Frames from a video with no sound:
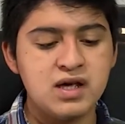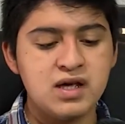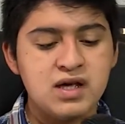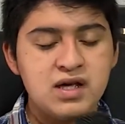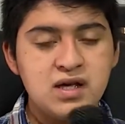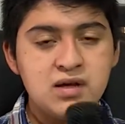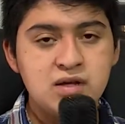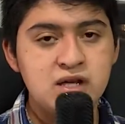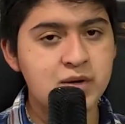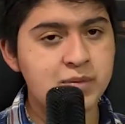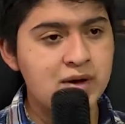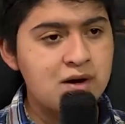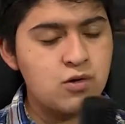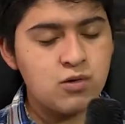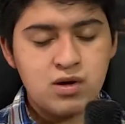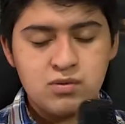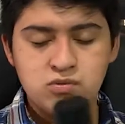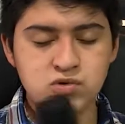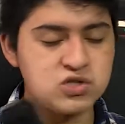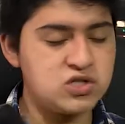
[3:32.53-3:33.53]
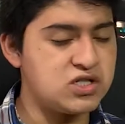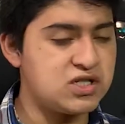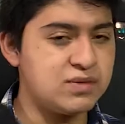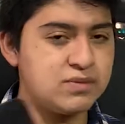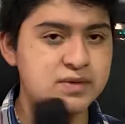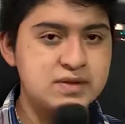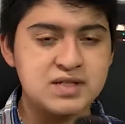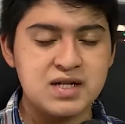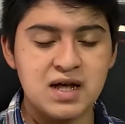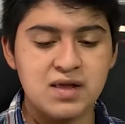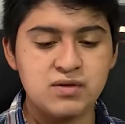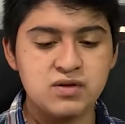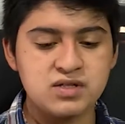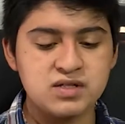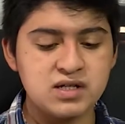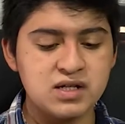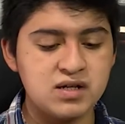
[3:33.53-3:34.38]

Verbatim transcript: y llevarlo a muchísimos lados